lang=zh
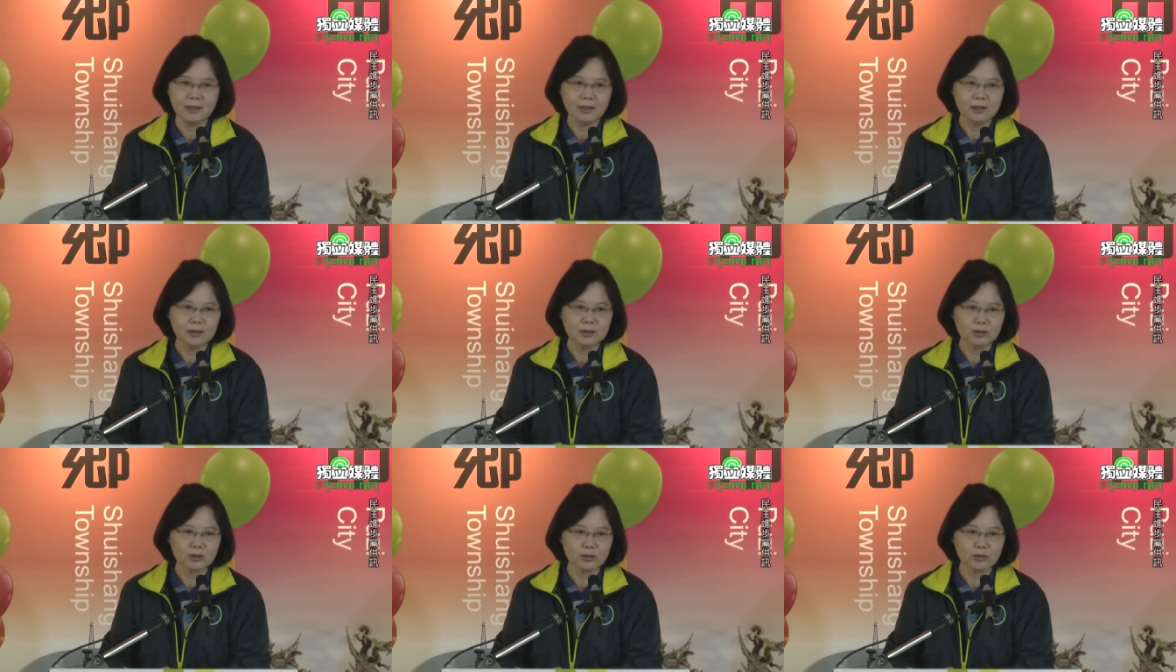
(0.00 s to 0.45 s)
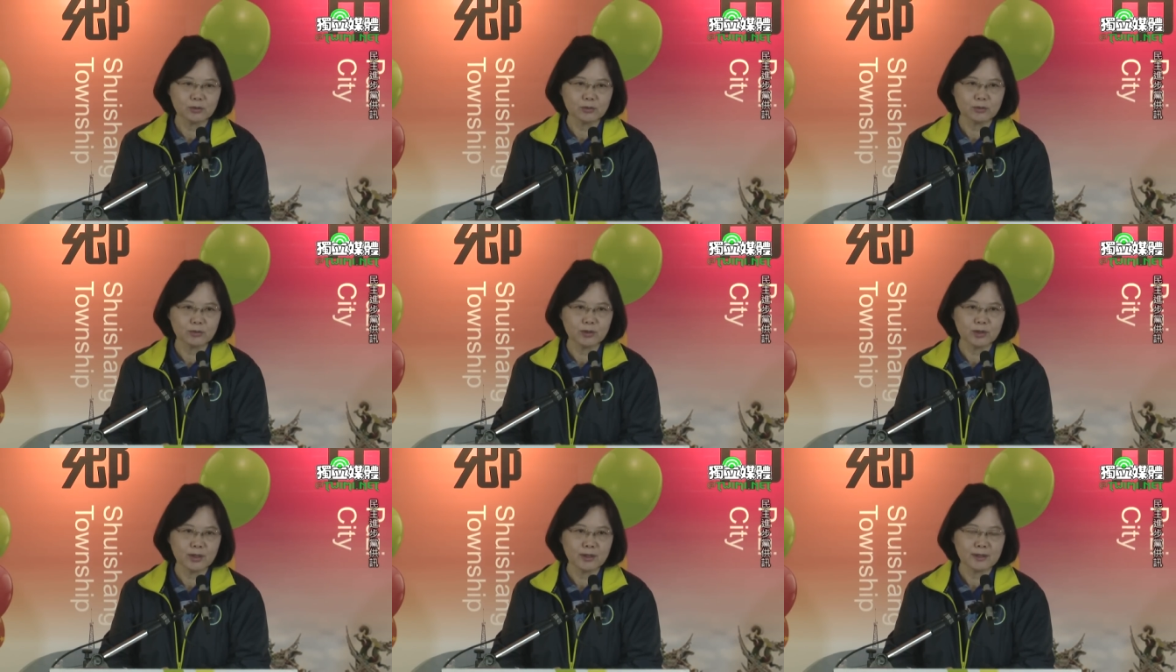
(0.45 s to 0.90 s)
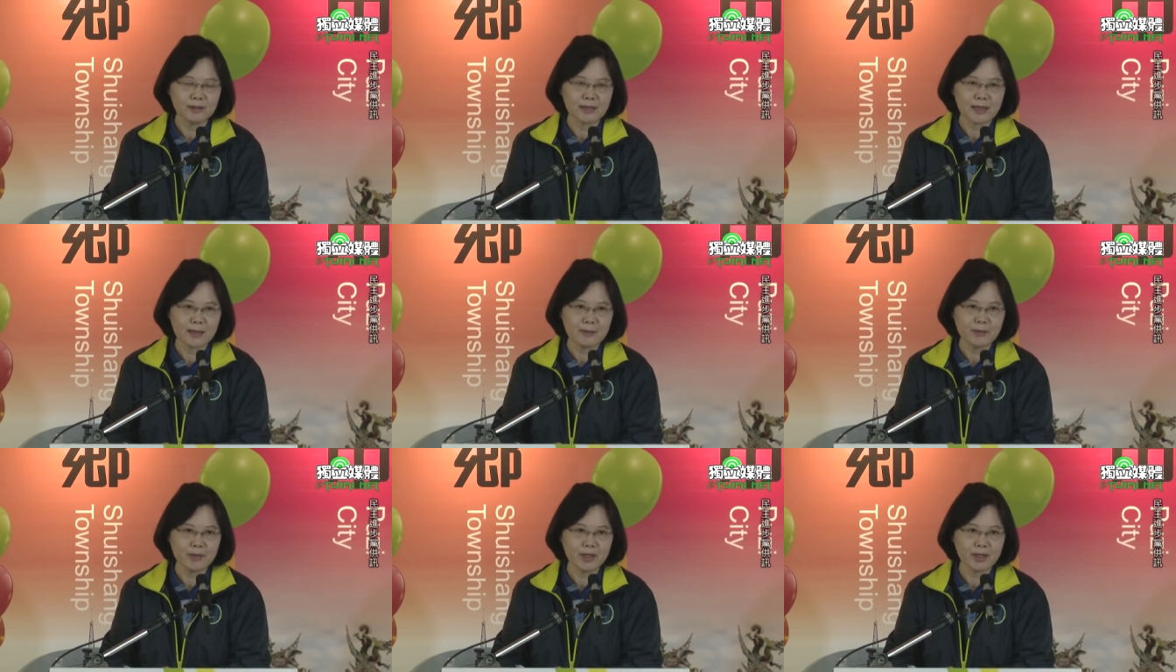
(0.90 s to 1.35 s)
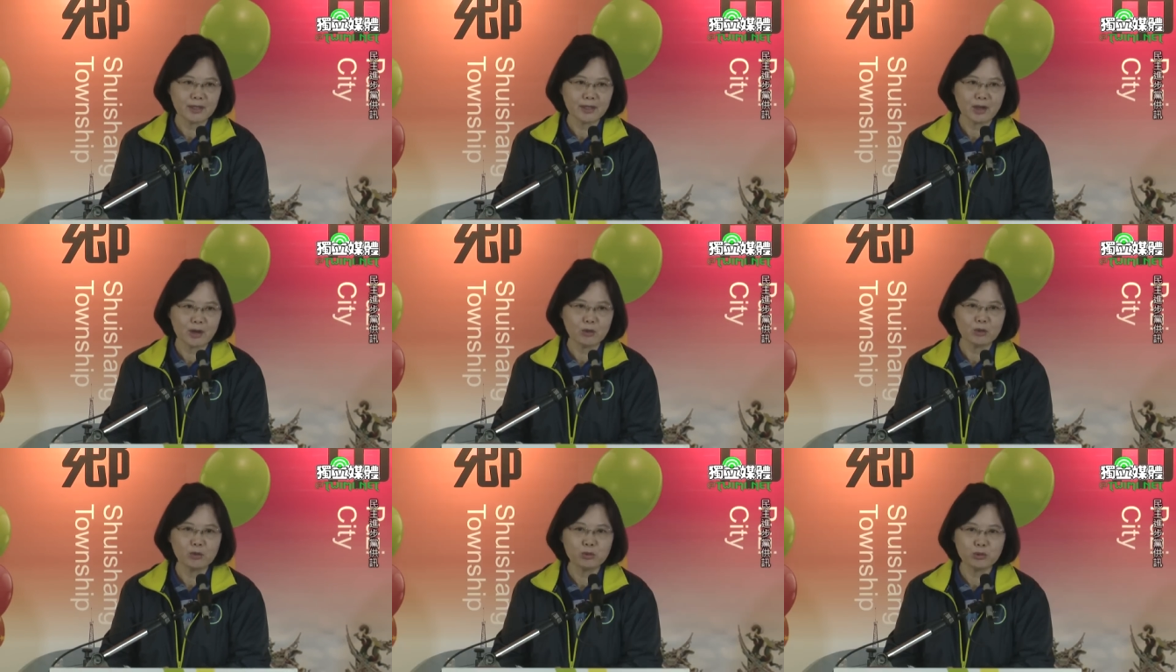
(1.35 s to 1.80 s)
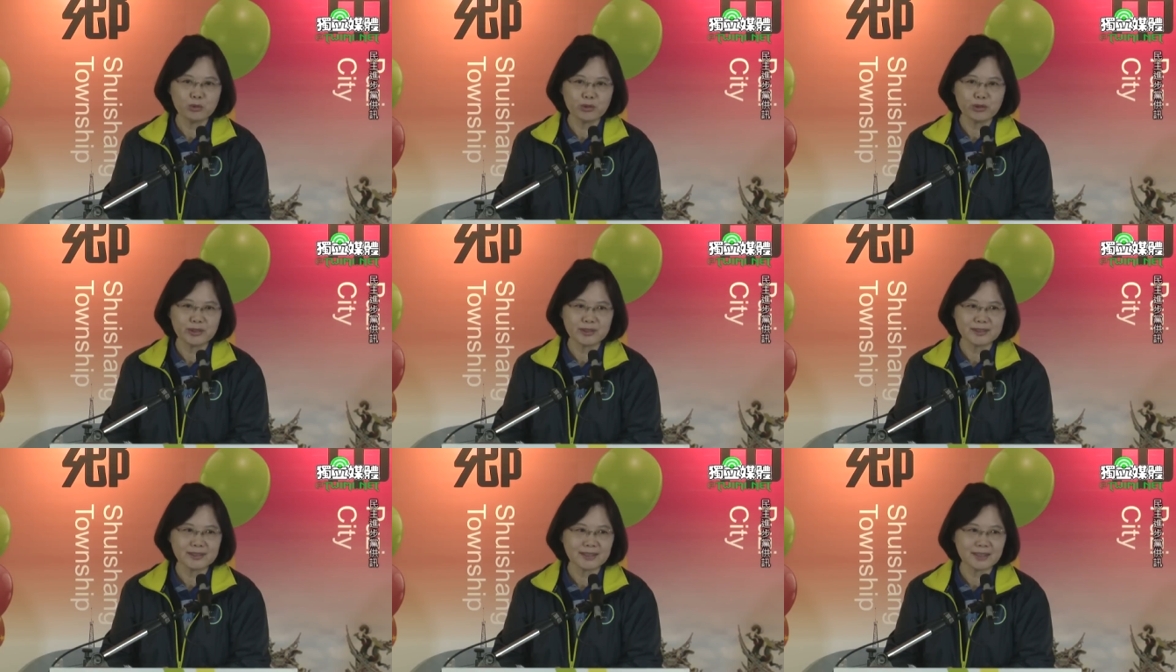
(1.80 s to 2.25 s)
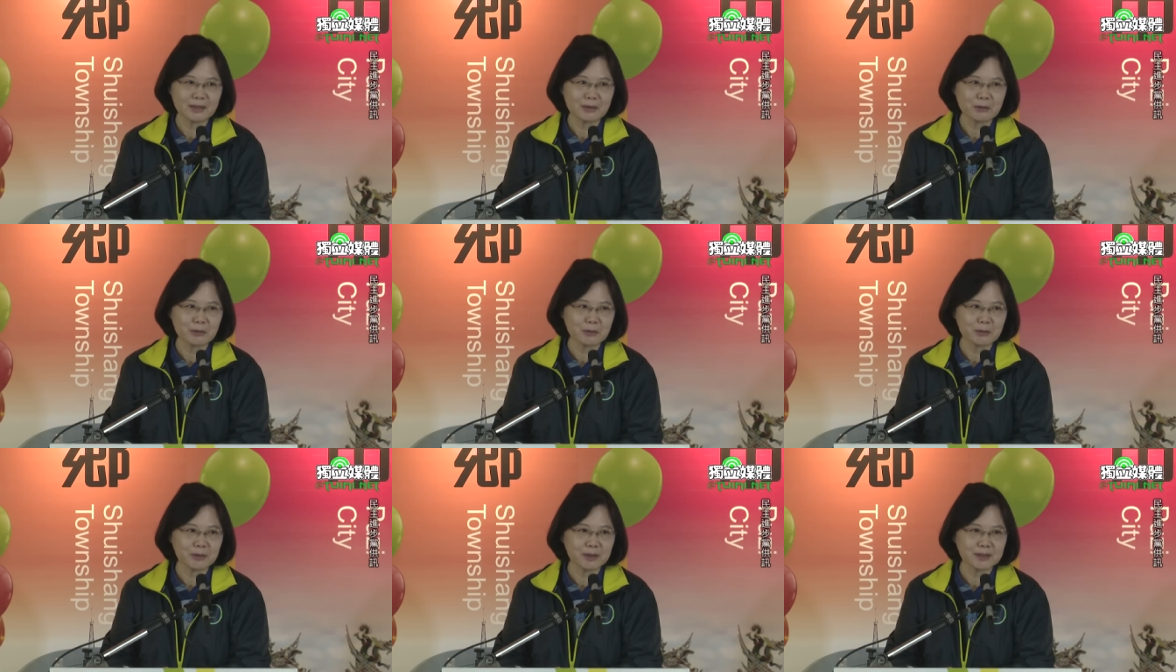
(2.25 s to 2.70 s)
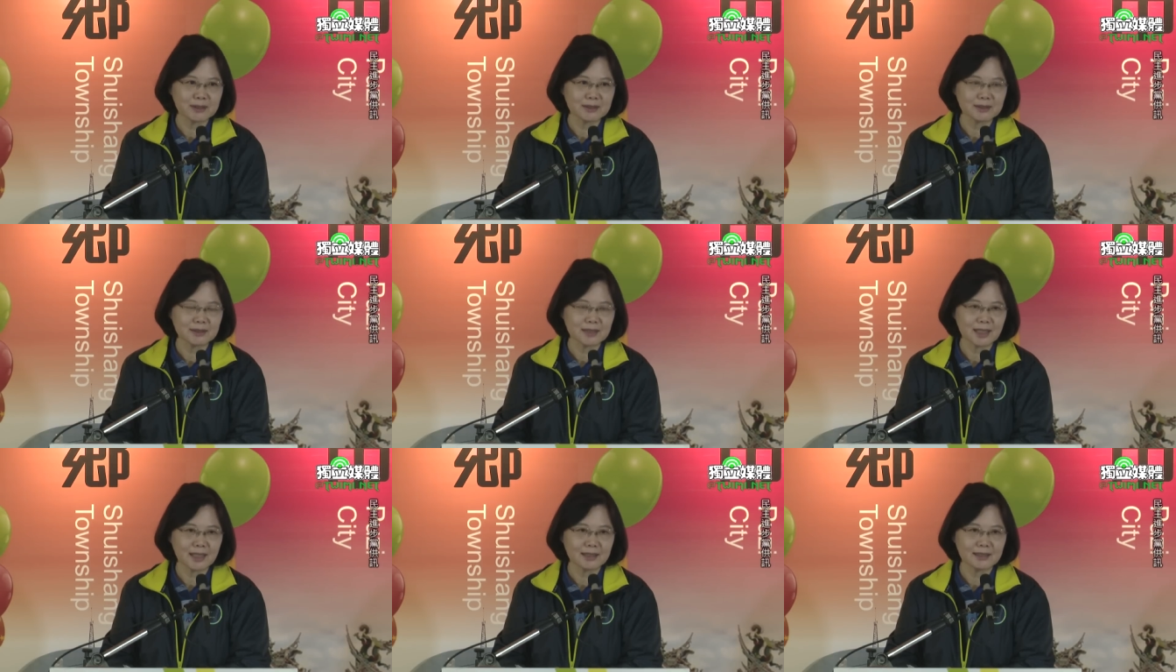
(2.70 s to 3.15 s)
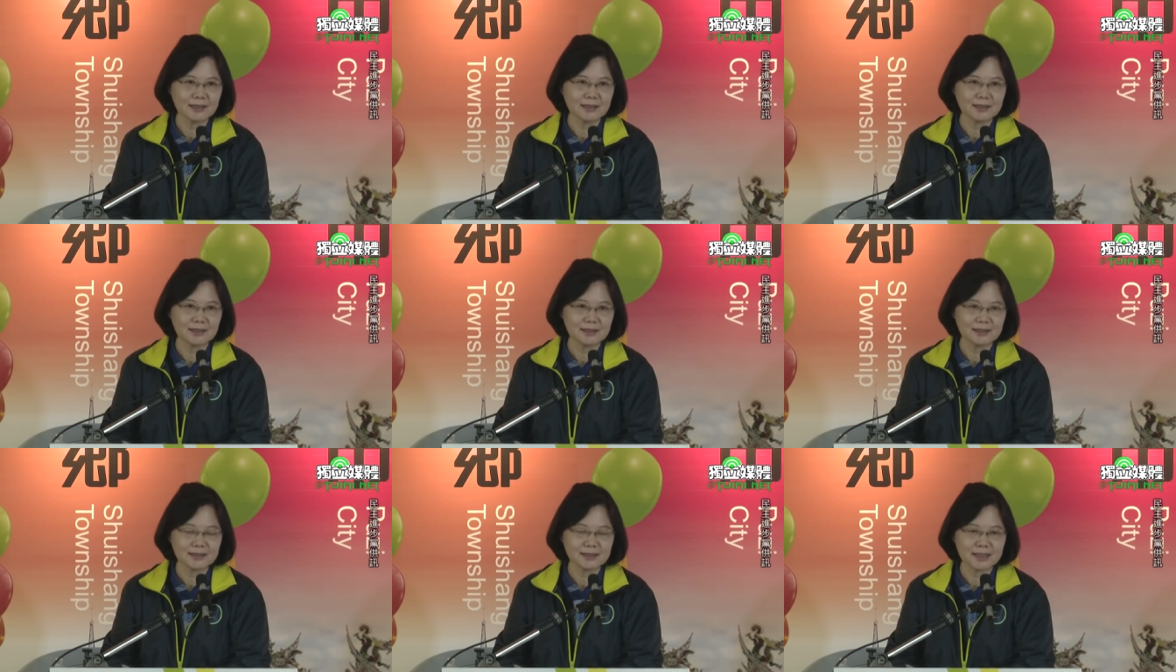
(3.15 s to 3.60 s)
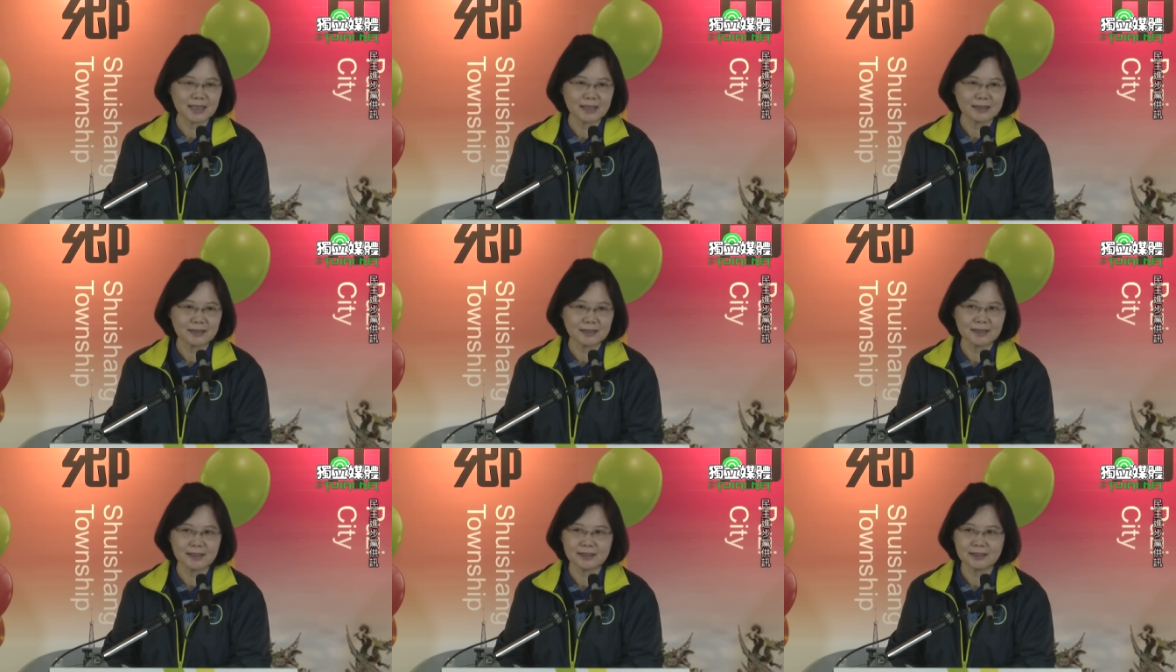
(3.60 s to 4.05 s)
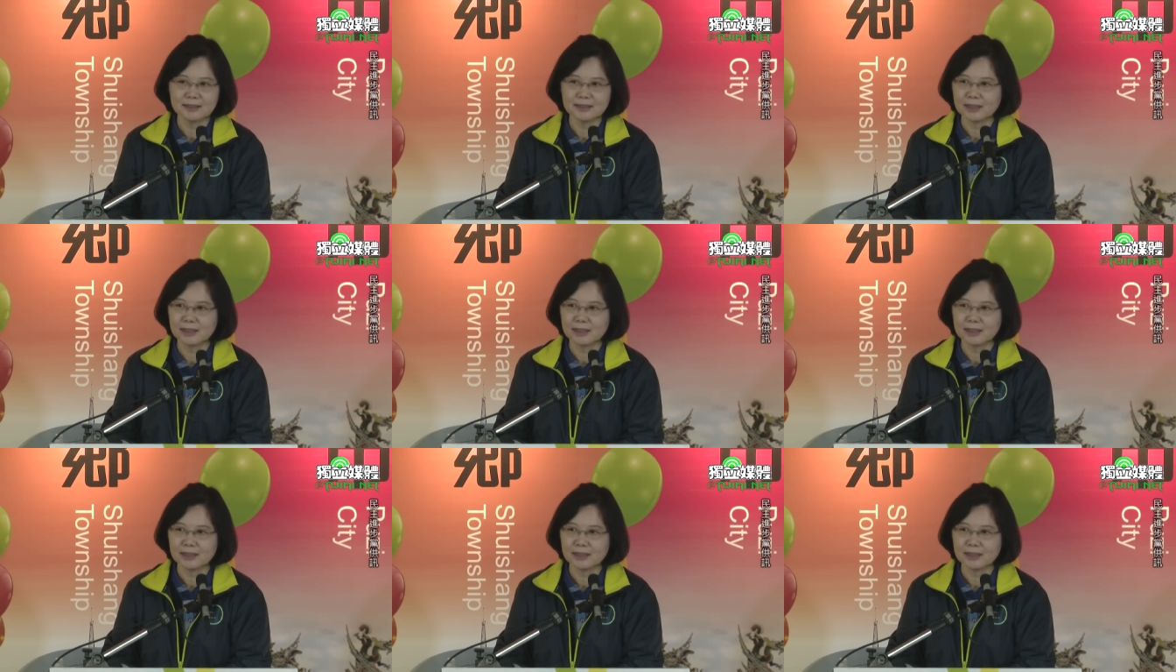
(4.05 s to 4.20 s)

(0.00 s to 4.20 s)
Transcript: 总。难免要呼吁一下我们嘉义的乡亲，